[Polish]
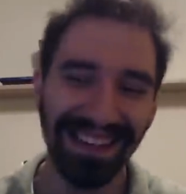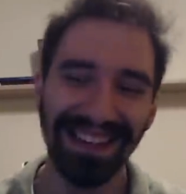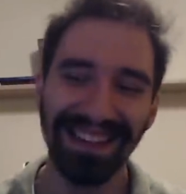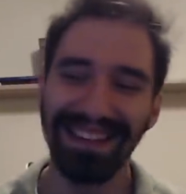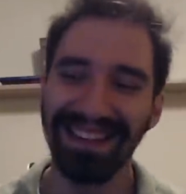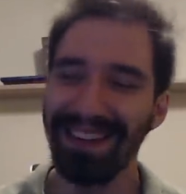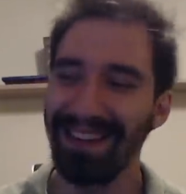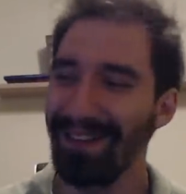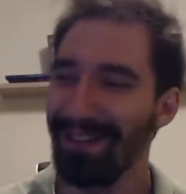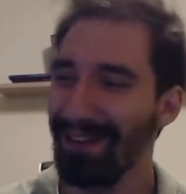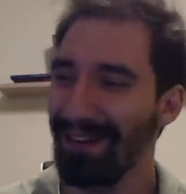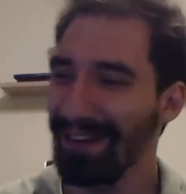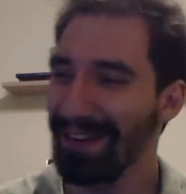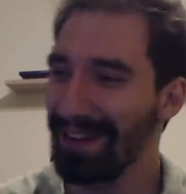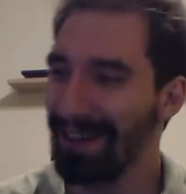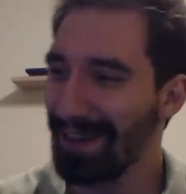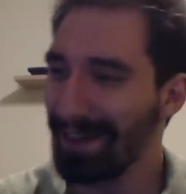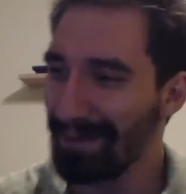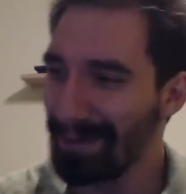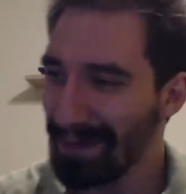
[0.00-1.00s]

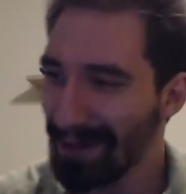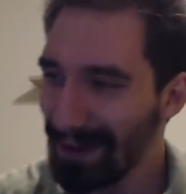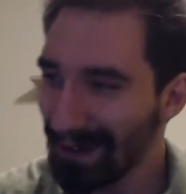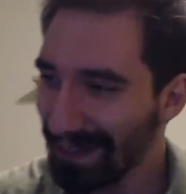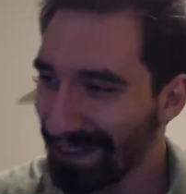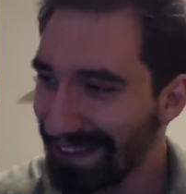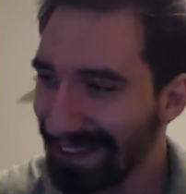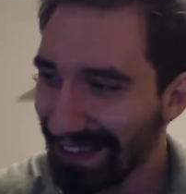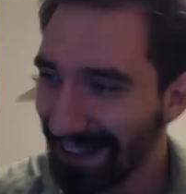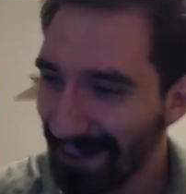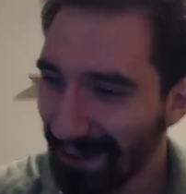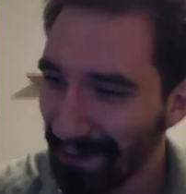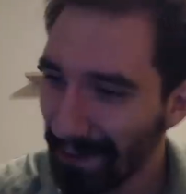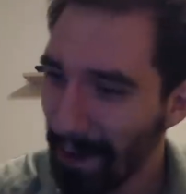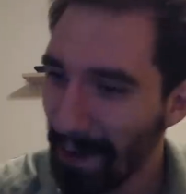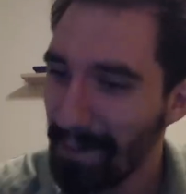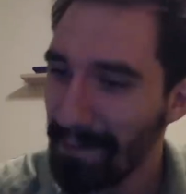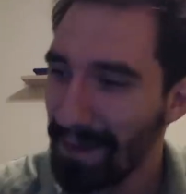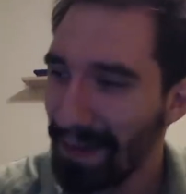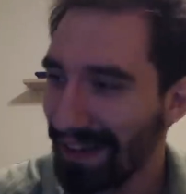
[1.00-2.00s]
Rafonik prosty
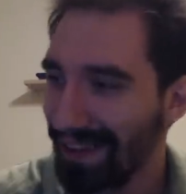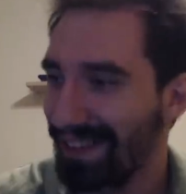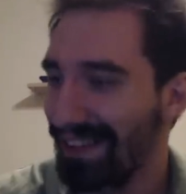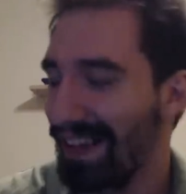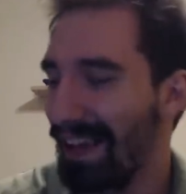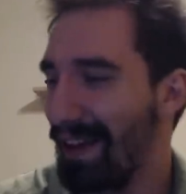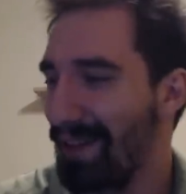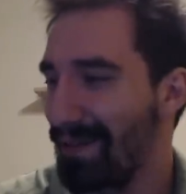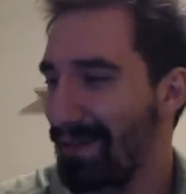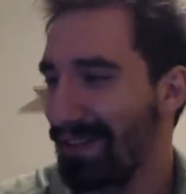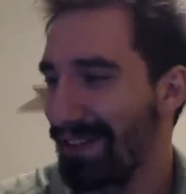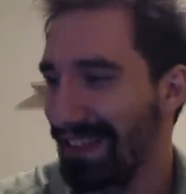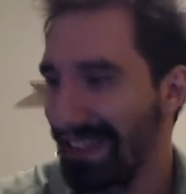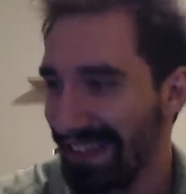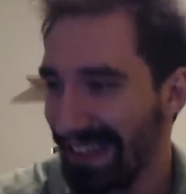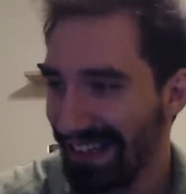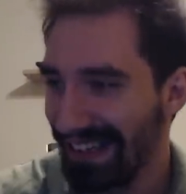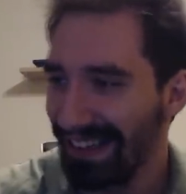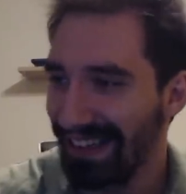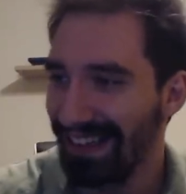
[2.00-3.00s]
chłopak z Ewsi,
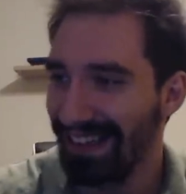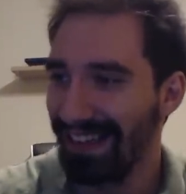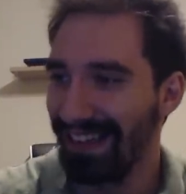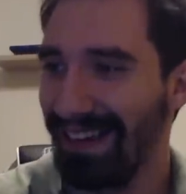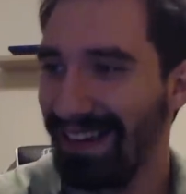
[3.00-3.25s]
nie?